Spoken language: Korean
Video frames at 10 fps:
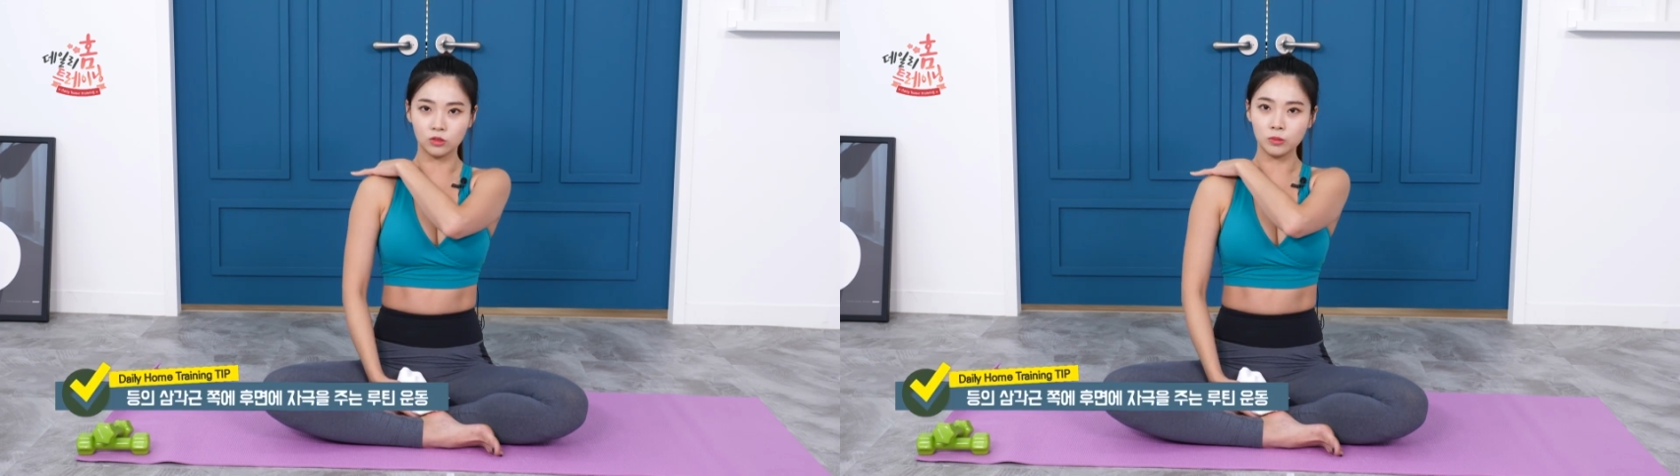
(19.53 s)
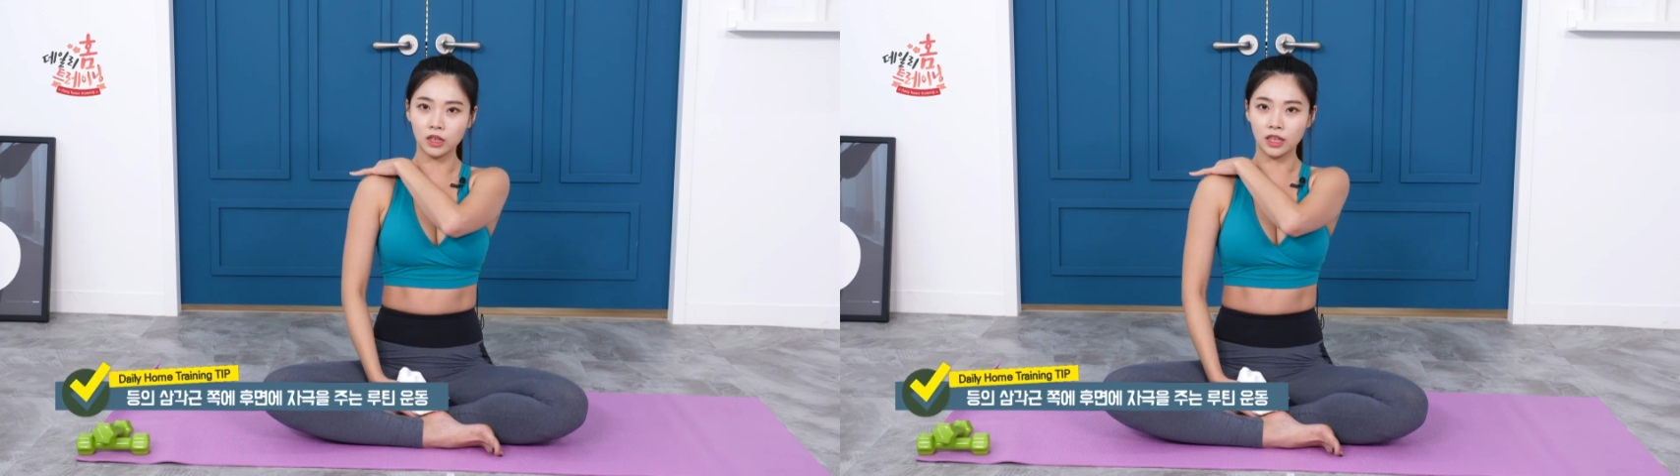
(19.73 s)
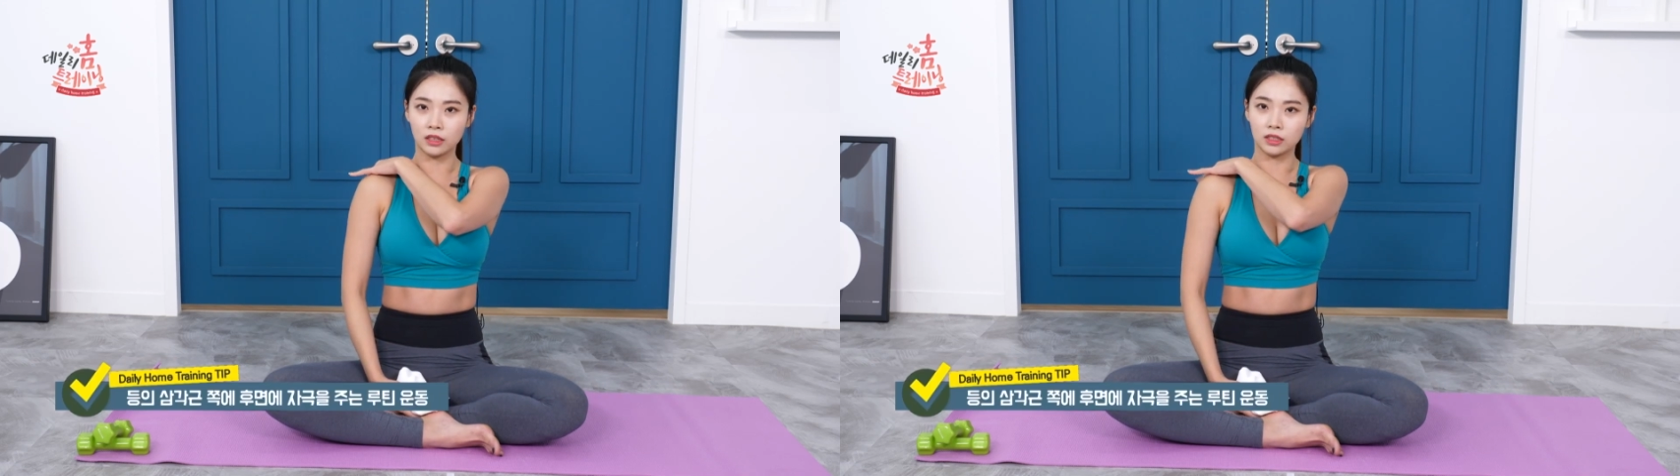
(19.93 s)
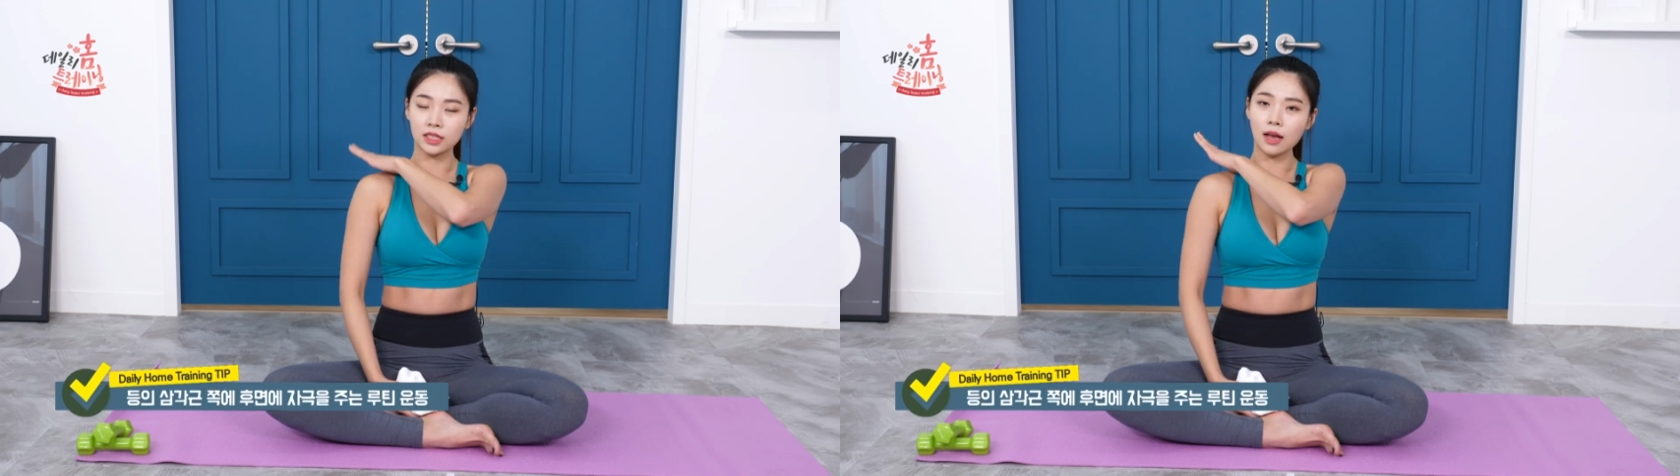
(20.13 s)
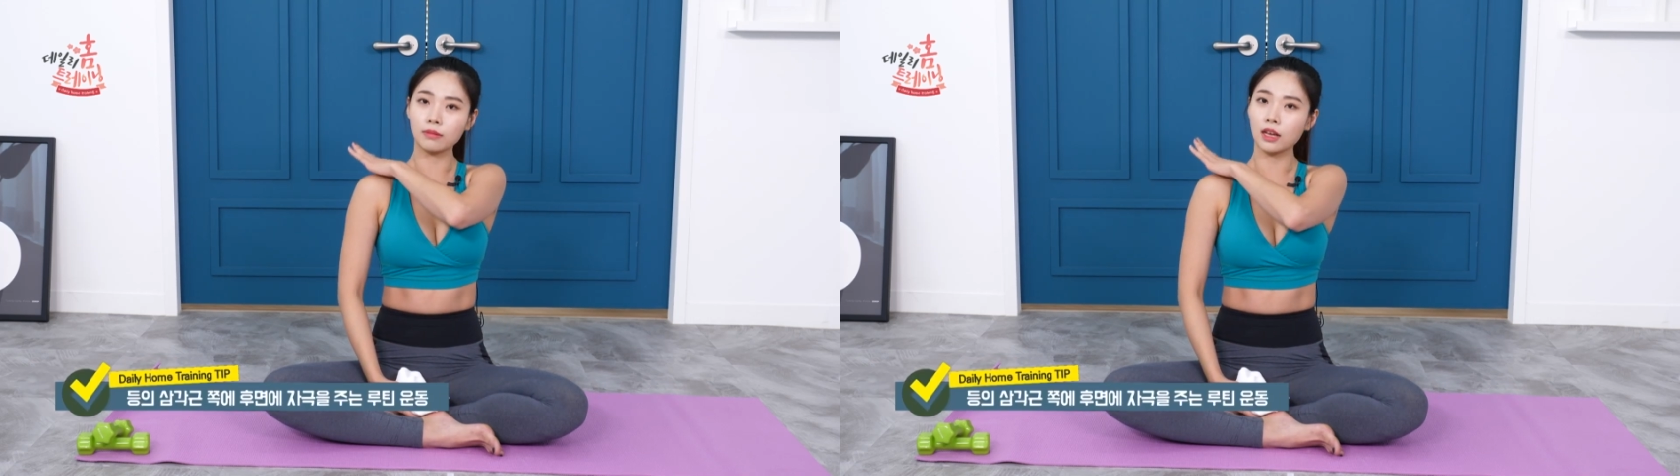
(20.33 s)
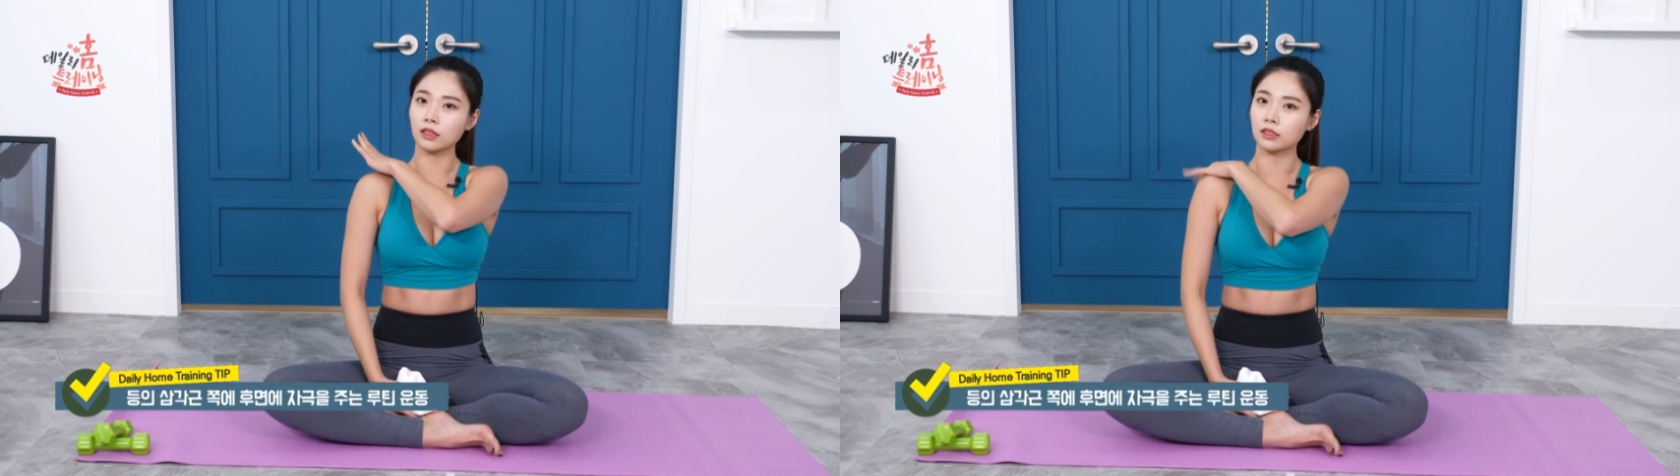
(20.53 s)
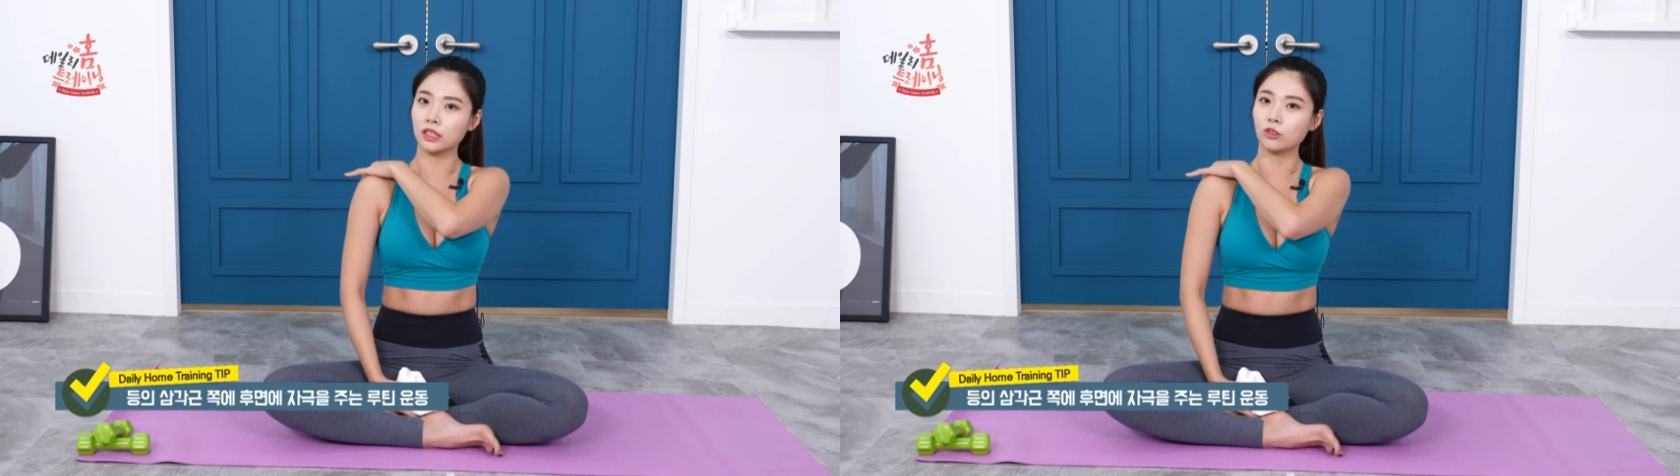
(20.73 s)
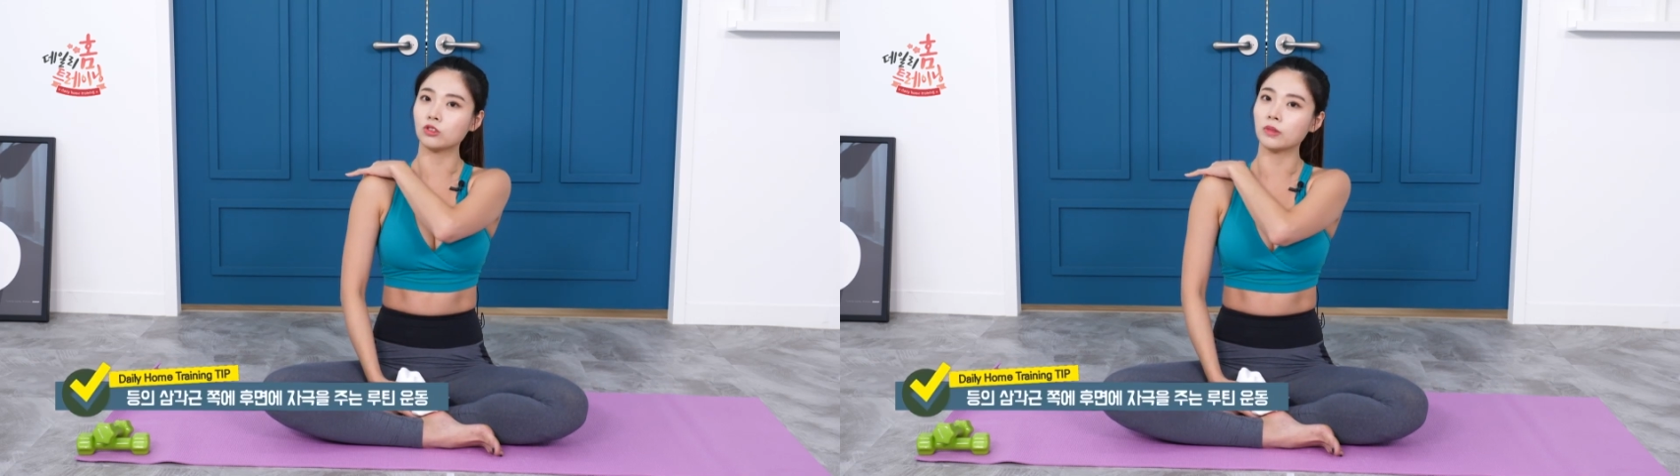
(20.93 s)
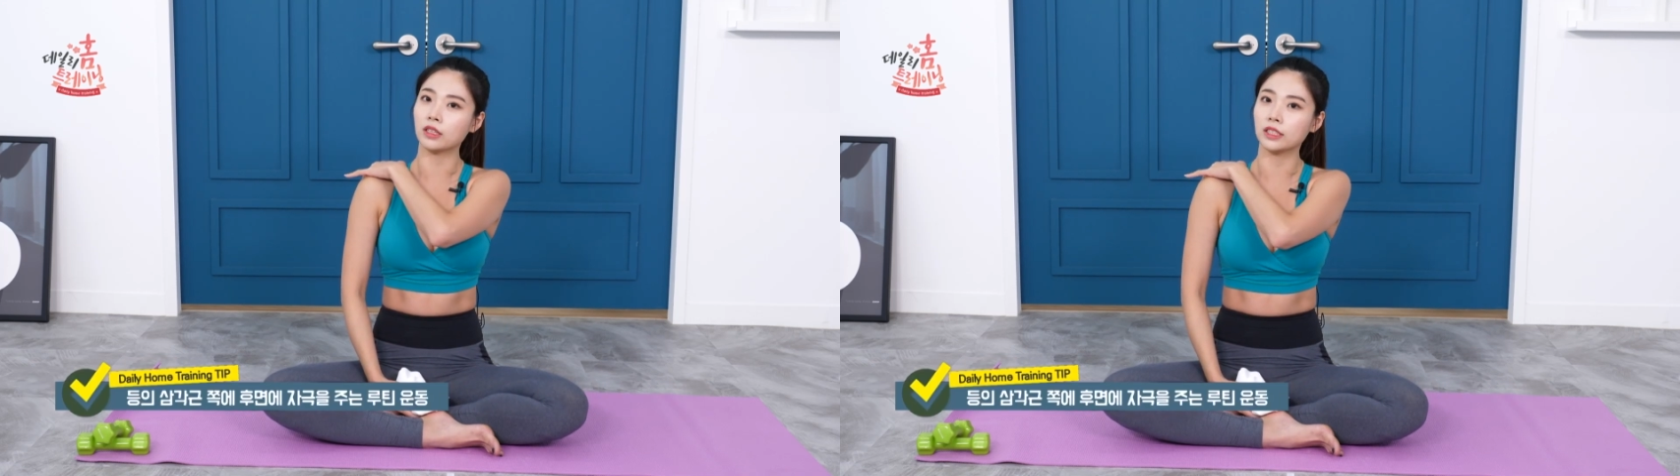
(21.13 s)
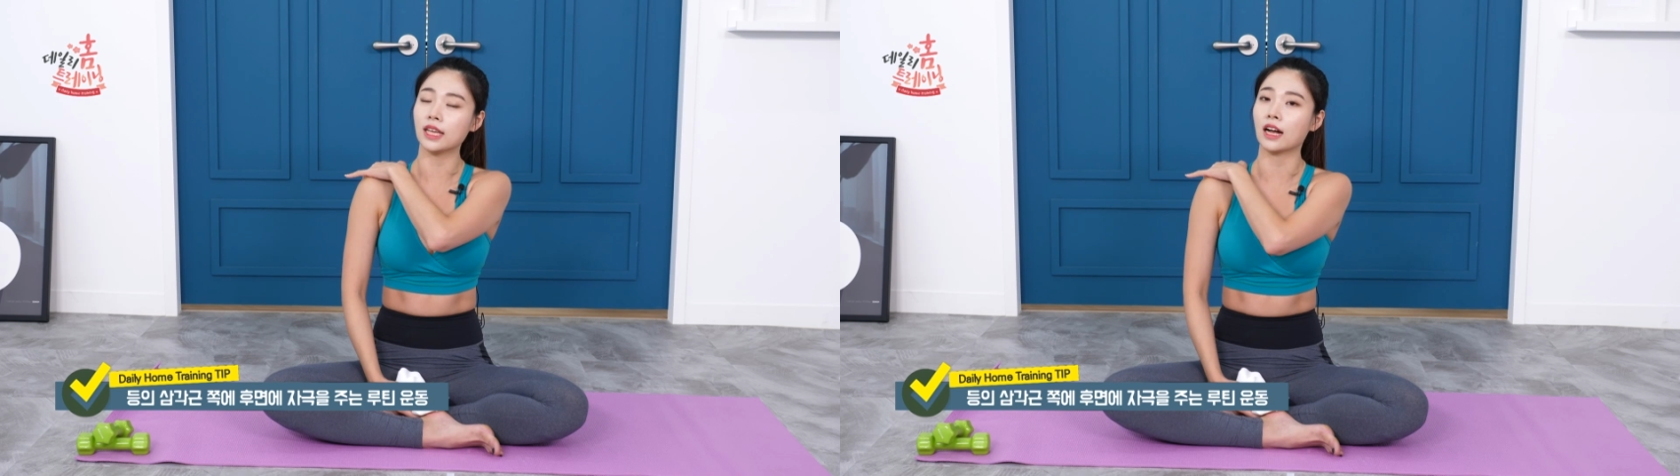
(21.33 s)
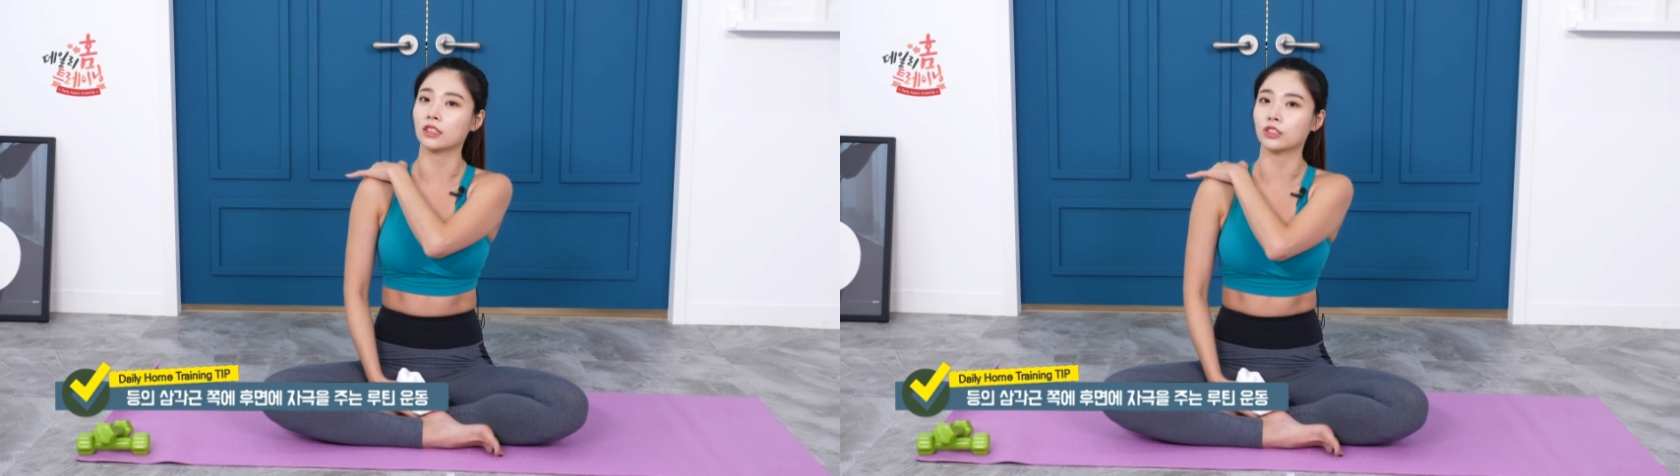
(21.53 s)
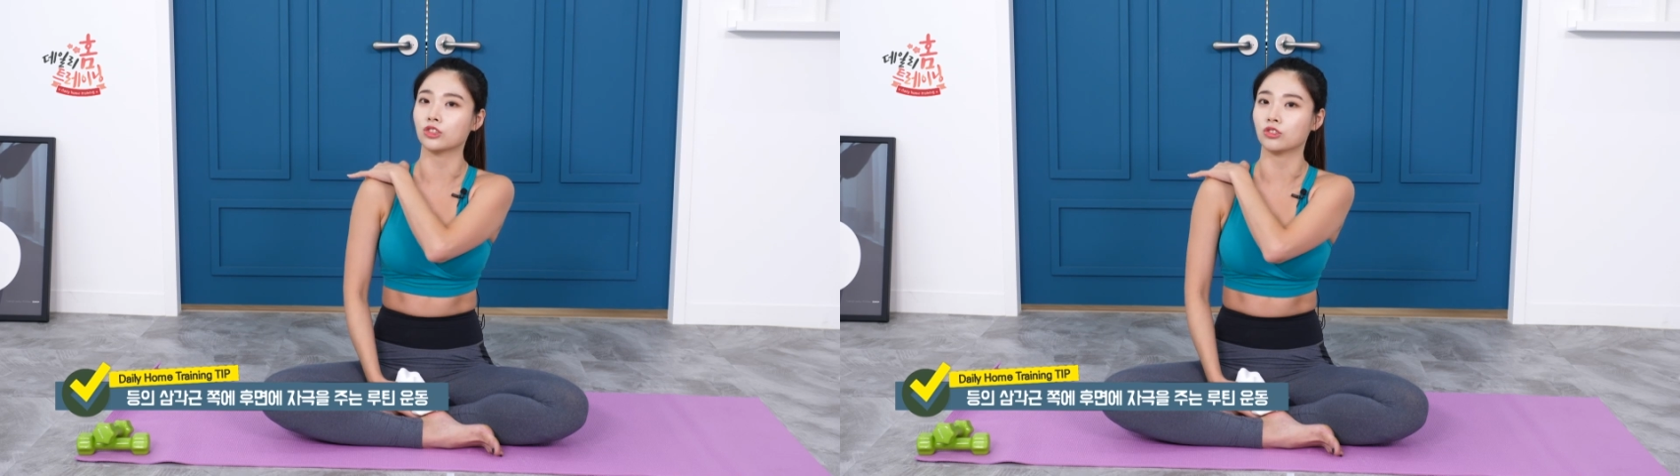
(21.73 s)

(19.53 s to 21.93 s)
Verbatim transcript: 후면에 있는 삼각근의 후면에 자극을